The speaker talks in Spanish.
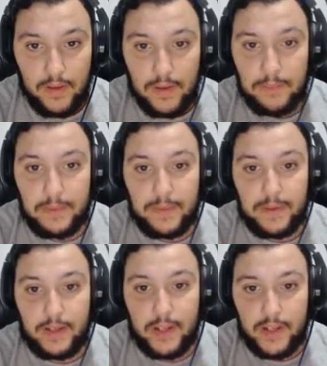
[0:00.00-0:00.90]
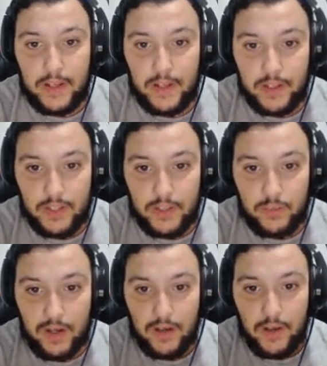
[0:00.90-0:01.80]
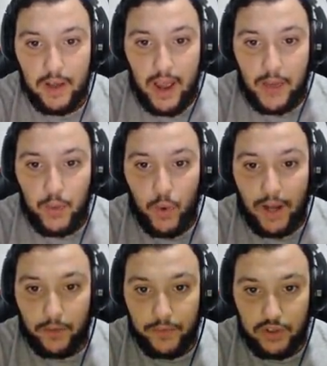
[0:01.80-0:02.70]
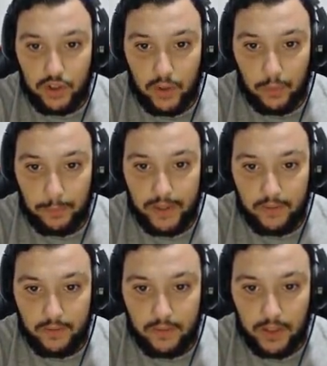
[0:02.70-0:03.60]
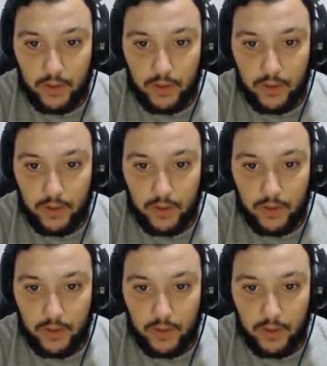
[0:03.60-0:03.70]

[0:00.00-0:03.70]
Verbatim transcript: A ver, mira, mira que, que, hay, hay un jarrón de estos que se rompían y que no